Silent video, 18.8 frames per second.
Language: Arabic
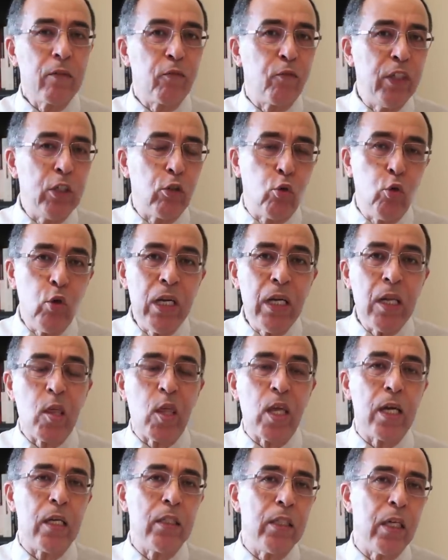في كل
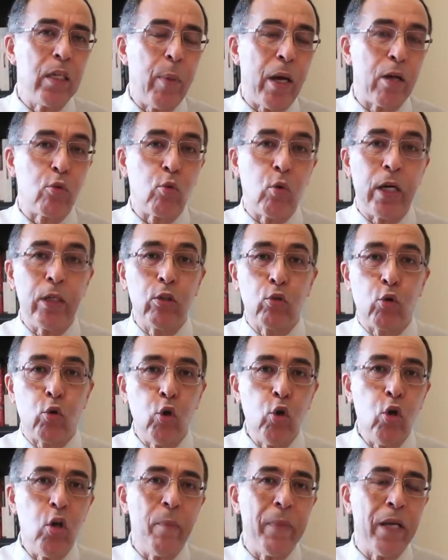ثانية يبحث عن
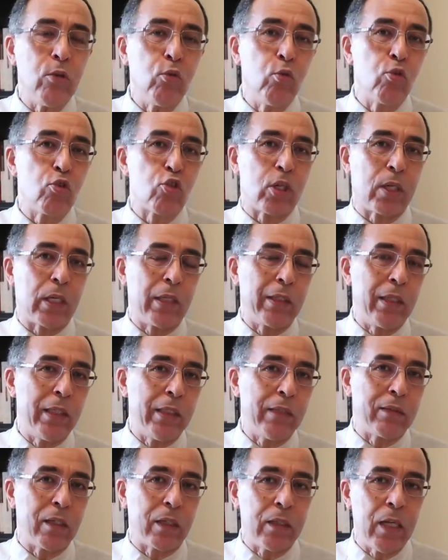كل ما ينشر على
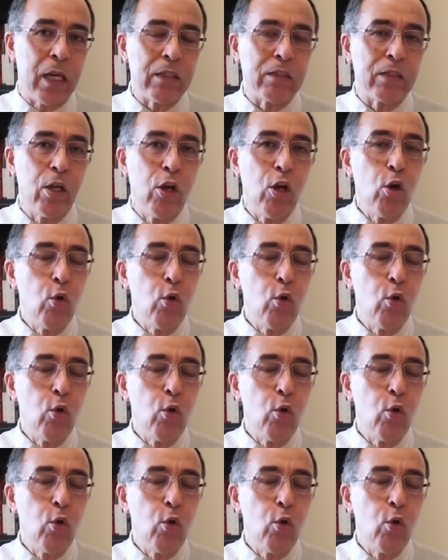الإنترنت